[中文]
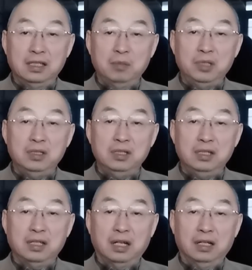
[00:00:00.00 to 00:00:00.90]
现在民
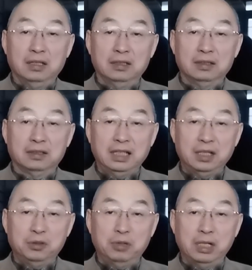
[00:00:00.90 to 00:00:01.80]
进党他
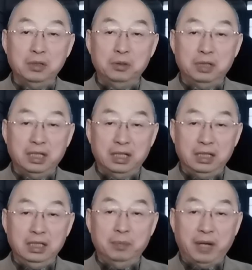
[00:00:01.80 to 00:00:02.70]
在选举这
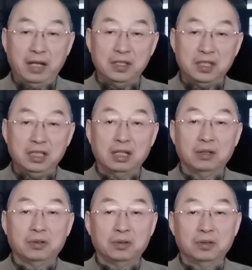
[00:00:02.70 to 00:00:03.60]
个一盘棋
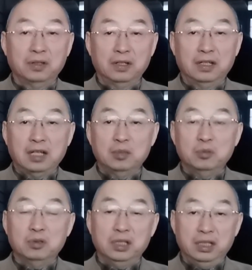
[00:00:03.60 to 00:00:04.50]
当中，他
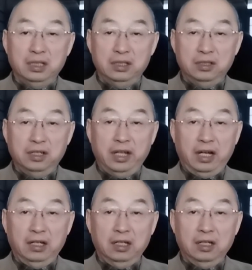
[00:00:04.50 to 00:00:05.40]
的目的
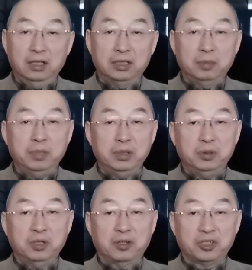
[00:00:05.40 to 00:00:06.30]
两个是必
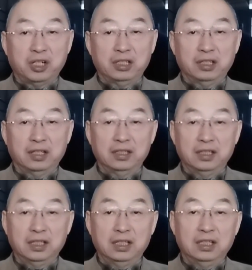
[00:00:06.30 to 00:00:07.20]
须要胜的。
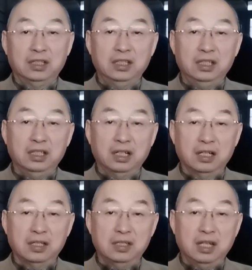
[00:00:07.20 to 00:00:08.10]
第一
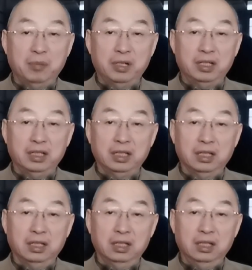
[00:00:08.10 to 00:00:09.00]
个下边这
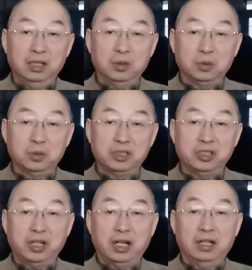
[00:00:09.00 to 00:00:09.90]
个六都
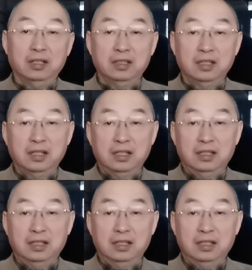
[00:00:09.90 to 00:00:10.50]
市长。